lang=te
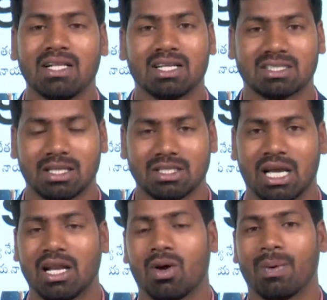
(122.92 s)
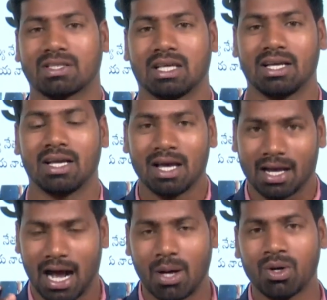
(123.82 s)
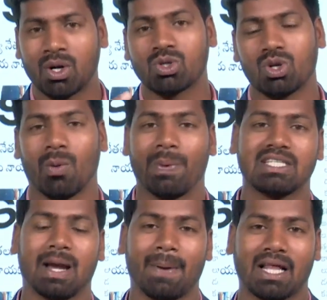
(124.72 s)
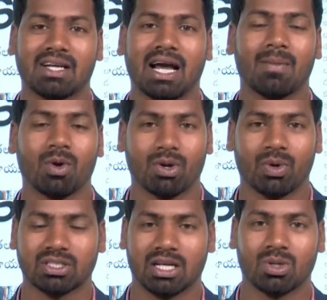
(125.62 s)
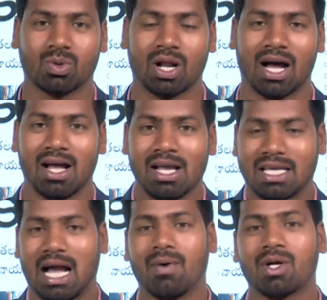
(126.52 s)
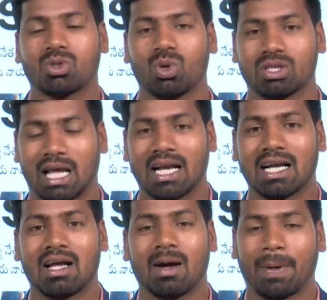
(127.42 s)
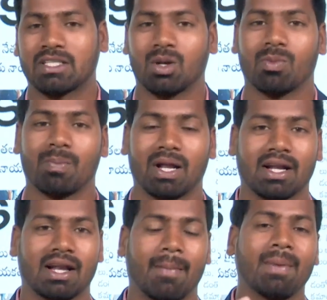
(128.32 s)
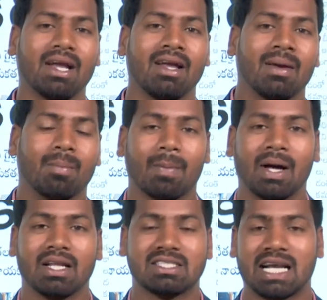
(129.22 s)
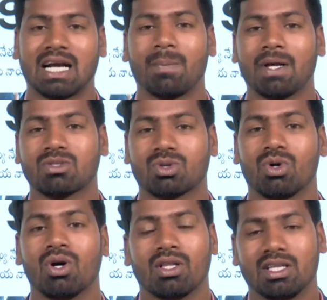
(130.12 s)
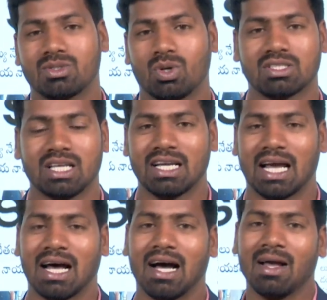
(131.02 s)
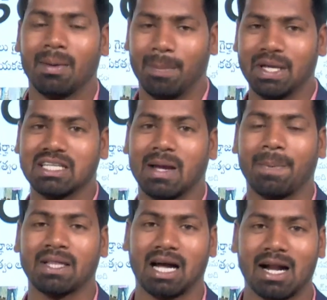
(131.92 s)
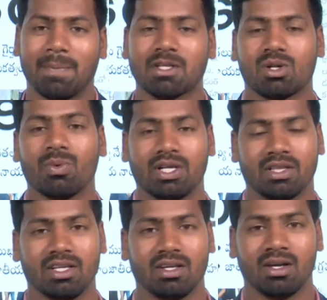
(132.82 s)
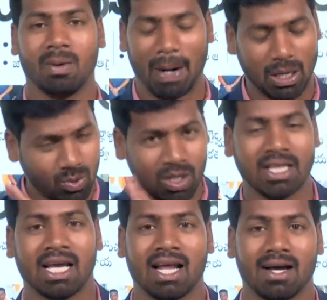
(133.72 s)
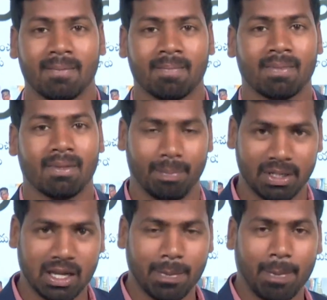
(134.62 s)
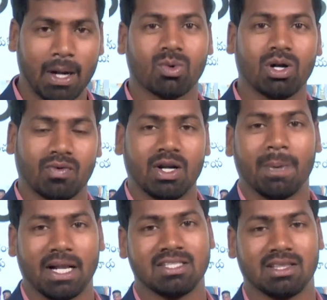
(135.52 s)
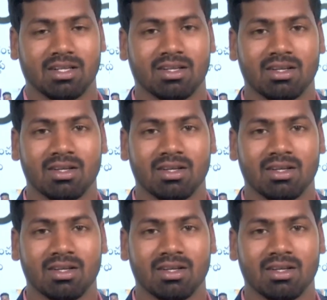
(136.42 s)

బయలుదేస్తుంది జైల్లో పెడుతుంది రానున్న రోజుల్లో బీజేపీ అధికారంలోకి వస్తుందంటూ కూడా యావత్తు తెలంగాణ ప్రజలు మిమ్మల్ని నమ్మి మిమ్మల్ని సెకండ్ ప్లేస్కు తీసుకొస్తే ఇలా బీజేపీ థర్డ్ ప్లేస్లో పోయింది పడుకున్నది ఎలా బీజేపీ పండుకున్నటువంటి పరిస్థితి